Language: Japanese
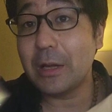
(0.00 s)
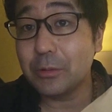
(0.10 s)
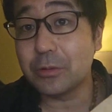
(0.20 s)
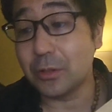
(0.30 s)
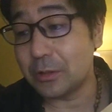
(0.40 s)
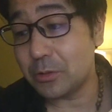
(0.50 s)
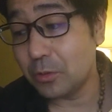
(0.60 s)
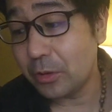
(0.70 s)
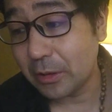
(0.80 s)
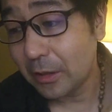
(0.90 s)
えるっていうのはす
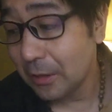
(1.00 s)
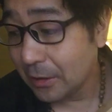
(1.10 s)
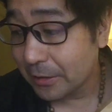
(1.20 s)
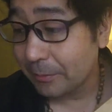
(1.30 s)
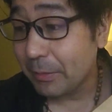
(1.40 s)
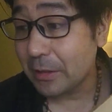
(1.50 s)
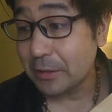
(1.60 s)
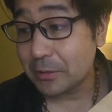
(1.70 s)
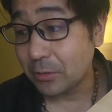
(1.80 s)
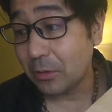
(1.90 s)
ごいから、やっぱ
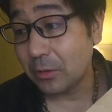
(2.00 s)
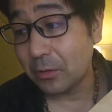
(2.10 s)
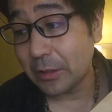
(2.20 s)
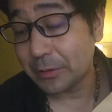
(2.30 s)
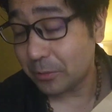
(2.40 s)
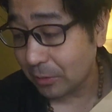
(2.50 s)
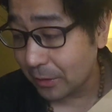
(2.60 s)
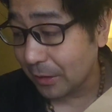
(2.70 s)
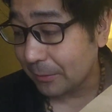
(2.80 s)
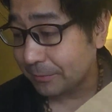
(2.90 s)
りその、なんていうのか
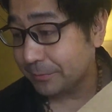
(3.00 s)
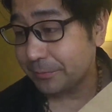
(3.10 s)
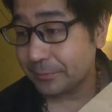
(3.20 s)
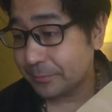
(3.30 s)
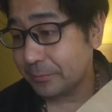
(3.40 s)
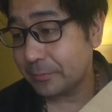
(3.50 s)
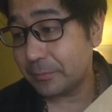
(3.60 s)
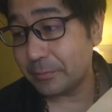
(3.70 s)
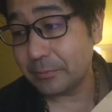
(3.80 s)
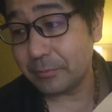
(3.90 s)
な、
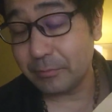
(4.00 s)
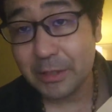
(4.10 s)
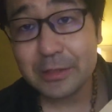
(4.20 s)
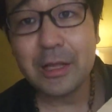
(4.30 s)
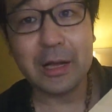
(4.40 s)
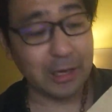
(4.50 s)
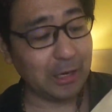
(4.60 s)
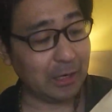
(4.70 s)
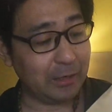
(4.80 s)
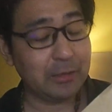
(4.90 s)
みんな
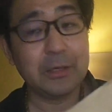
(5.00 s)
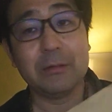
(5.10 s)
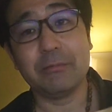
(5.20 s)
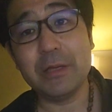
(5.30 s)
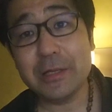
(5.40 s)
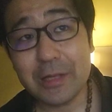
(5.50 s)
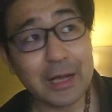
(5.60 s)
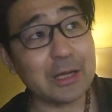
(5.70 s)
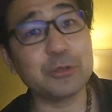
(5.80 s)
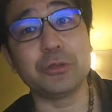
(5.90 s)
が、みんな
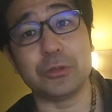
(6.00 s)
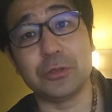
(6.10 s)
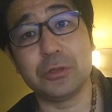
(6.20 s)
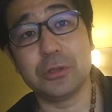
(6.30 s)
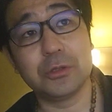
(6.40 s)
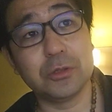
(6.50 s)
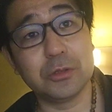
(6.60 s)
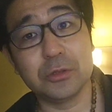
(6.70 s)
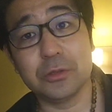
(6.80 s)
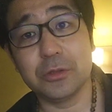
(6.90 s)
が来る
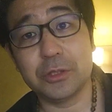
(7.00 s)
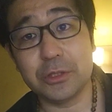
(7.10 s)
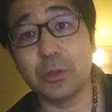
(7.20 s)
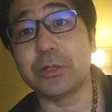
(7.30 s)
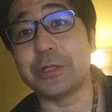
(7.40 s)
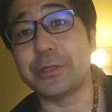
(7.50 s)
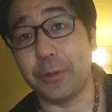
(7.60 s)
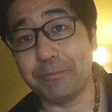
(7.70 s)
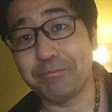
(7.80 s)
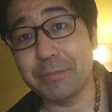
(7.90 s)
人です
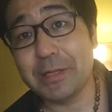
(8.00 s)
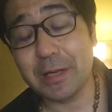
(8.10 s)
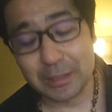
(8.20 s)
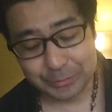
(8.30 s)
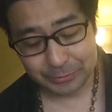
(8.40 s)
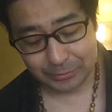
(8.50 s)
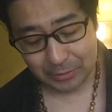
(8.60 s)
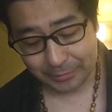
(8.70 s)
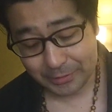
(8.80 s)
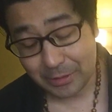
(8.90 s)
よ。みんなが来るっていう
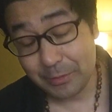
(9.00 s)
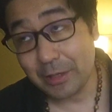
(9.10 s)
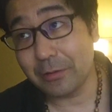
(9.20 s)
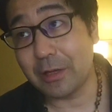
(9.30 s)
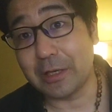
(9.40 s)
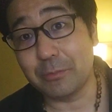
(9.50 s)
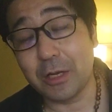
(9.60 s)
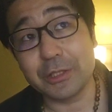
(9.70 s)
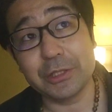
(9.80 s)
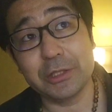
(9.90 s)
のは、私は見てる限り
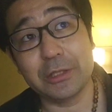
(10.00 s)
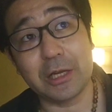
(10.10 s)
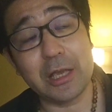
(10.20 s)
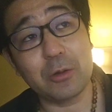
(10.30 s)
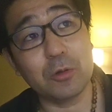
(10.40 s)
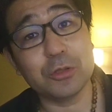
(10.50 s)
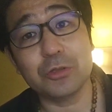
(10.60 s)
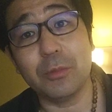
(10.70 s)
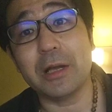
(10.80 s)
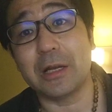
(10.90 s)
昔、だから結婚す
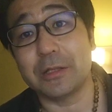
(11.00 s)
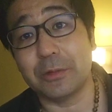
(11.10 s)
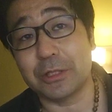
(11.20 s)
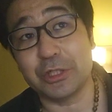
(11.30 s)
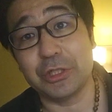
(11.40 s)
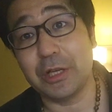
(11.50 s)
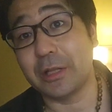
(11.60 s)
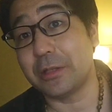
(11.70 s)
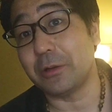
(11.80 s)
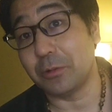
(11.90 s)
る前から私知り
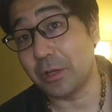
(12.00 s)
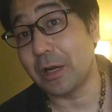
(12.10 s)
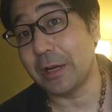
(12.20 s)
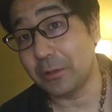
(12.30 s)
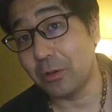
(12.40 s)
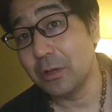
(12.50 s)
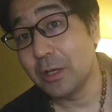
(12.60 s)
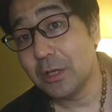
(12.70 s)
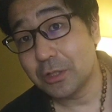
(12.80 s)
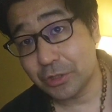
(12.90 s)
合ってるので、彼と。
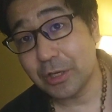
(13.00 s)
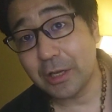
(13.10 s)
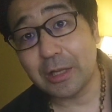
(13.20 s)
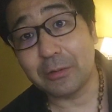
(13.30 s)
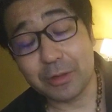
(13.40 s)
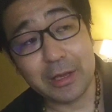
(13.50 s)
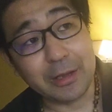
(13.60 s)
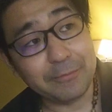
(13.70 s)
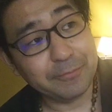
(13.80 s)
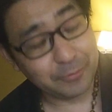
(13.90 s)
知り合いなので、
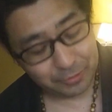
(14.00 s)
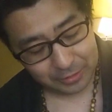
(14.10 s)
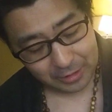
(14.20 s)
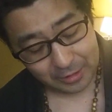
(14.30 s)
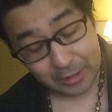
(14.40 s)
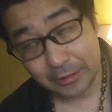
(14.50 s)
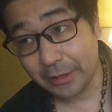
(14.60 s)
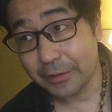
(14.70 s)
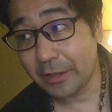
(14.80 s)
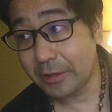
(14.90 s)
もうだから何
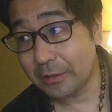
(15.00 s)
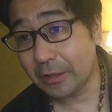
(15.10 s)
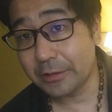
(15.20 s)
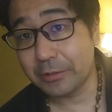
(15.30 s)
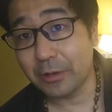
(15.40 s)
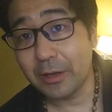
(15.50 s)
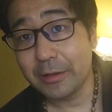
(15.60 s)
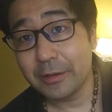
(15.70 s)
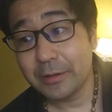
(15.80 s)
年、何年ぐらい